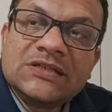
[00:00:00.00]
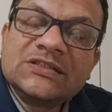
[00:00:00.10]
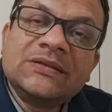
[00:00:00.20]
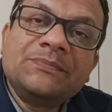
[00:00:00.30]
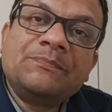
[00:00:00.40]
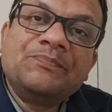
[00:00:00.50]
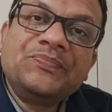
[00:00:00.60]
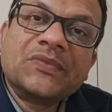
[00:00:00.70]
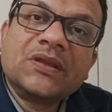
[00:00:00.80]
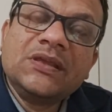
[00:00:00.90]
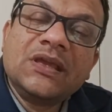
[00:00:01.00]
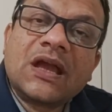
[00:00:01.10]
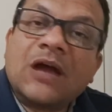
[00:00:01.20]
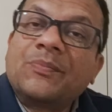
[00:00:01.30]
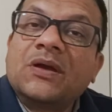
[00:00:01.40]
जैसे
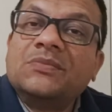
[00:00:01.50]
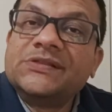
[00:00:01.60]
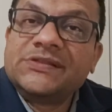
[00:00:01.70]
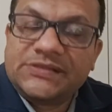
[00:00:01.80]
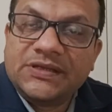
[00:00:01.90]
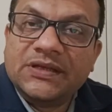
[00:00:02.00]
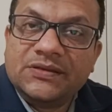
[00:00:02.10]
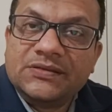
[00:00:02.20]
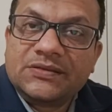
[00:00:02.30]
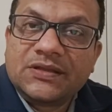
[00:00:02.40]
ये आपका बिजनेस है